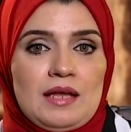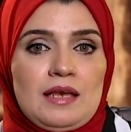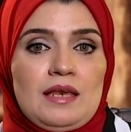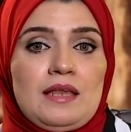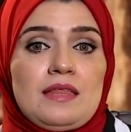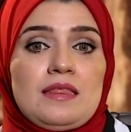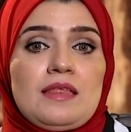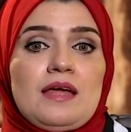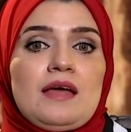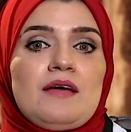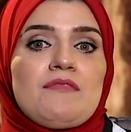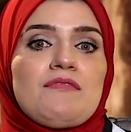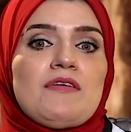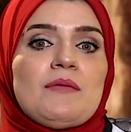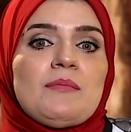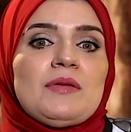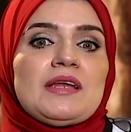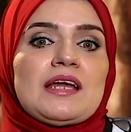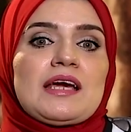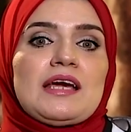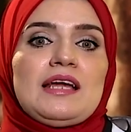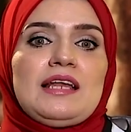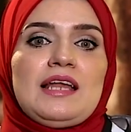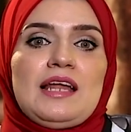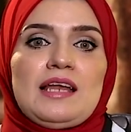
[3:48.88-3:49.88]
لذا فمن
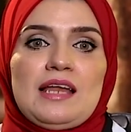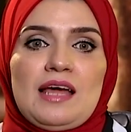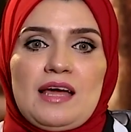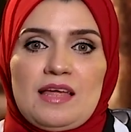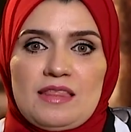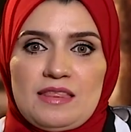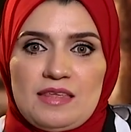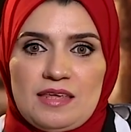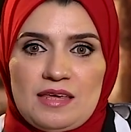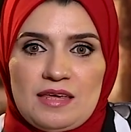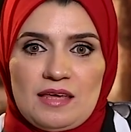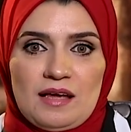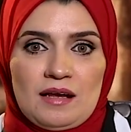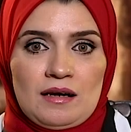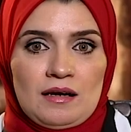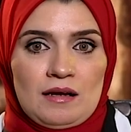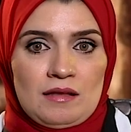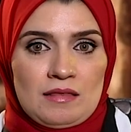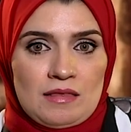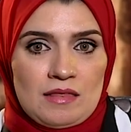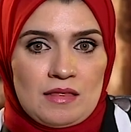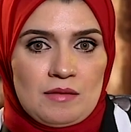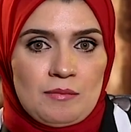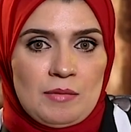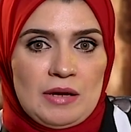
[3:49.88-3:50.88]
خلال هذه
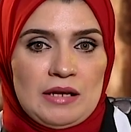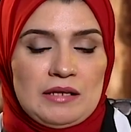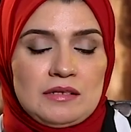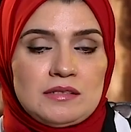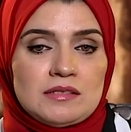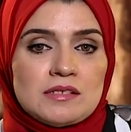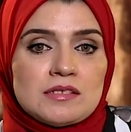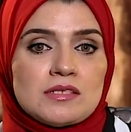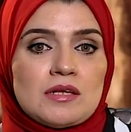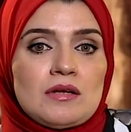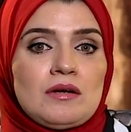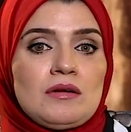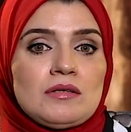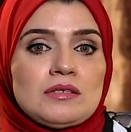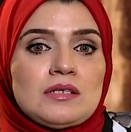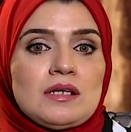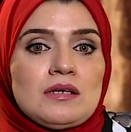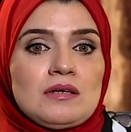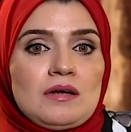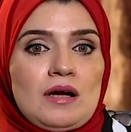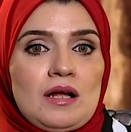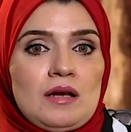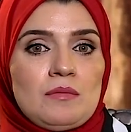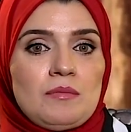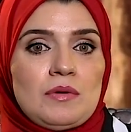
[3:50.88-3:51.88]
الأنظمة لاتصالات
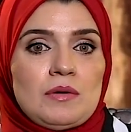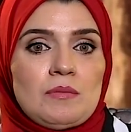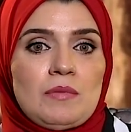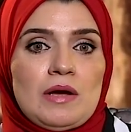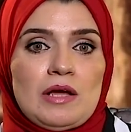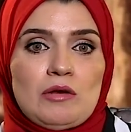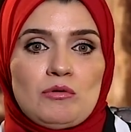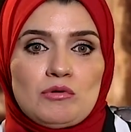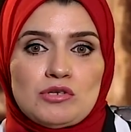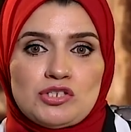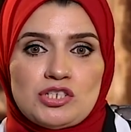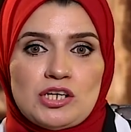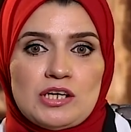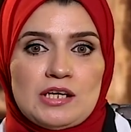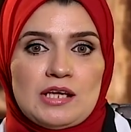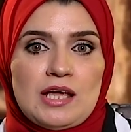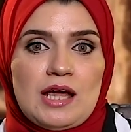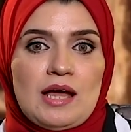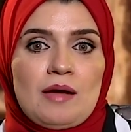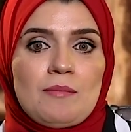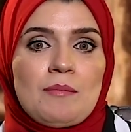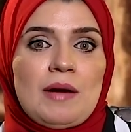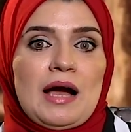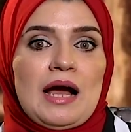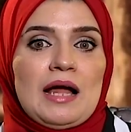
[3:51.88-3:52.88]
القلب
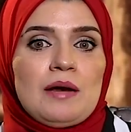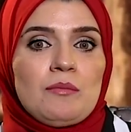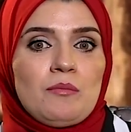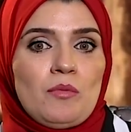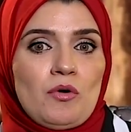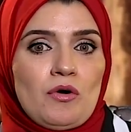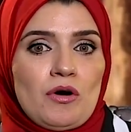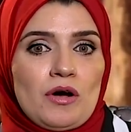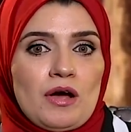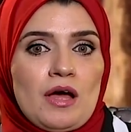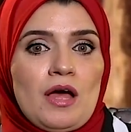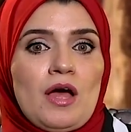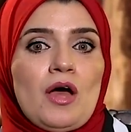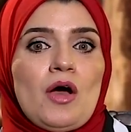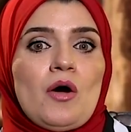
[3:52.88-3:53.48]
البيولوجية مع المخ